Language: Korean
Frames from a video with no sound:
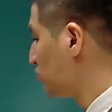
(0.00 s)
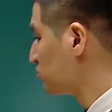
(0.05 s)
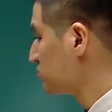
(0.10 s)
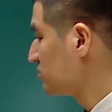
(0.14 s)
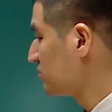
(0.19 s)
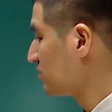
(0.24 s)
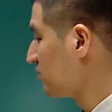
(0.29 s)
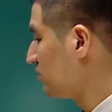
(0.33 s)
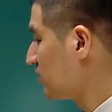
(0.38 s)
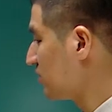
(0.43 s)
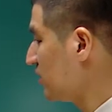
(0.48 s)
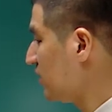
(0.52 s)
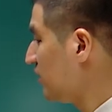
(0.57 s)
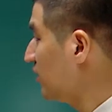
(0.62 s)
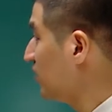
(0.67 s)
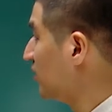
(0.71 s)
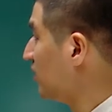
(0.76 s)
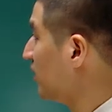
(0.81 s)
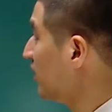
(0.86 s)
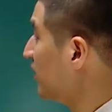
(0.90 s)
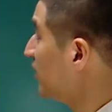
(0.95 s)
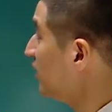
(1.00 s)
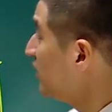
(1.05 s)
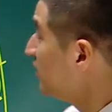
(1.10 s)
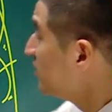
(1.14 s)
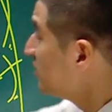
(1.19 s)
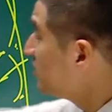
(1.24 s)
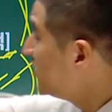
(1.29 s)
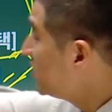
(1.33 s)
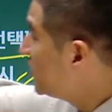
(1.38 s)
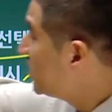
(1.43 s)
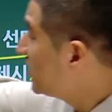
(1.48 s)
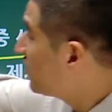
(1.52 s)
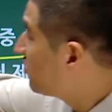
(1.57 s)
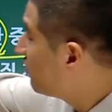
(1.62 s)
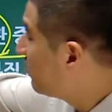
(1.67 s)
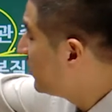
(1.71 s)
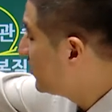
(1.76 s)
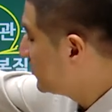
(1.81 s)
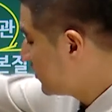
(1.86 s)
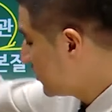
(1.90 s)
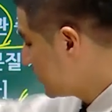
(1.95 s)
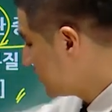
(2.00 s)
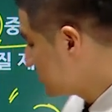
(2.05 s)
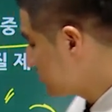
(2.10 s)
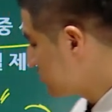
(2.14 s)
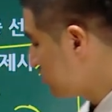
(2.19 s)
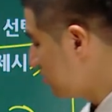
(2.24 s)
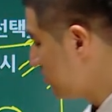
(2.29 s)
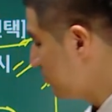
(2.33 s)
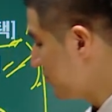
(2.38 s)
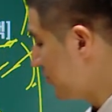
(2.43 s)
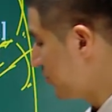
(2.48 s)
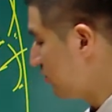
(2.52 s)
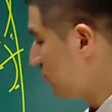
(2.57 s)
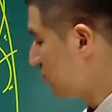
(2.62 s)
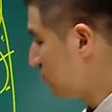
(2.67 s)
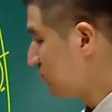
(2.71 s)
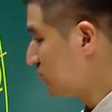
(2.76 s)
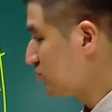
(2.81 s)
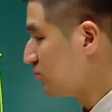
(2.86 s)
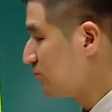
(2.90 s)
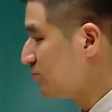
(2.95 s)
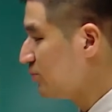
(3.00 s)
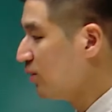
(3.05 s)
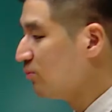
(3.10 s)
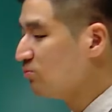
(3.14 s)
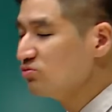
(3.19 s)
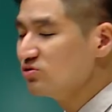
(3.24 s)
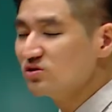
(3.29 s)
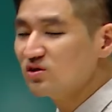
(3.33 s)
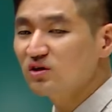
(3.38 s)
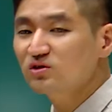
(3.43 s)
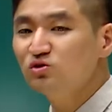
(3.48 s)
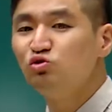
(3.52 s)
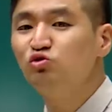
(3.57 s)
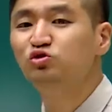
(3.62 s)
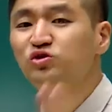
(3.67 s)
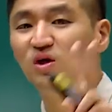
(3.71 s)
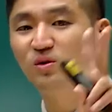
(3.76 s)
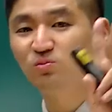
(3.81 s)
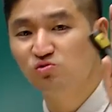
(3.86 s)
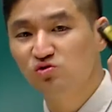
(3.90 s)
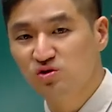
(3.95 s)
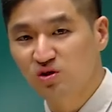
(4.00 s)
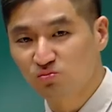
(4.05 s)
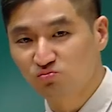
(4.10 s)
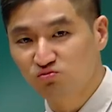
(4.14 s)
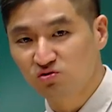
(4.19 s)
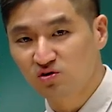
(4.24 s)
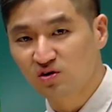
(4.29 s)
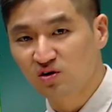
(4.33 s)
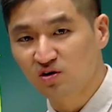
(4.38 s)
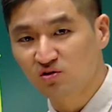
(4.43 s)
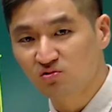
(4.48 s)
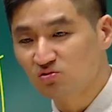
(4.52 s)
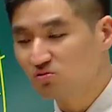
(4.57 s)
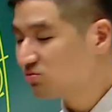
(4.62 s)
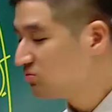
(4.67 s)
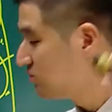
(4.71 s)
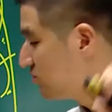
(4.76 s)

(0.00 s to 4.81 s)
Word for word: 뭐 쓰는 걸까? 이거에 대한 설명, 몇 문장? 두세 문장 분량으로.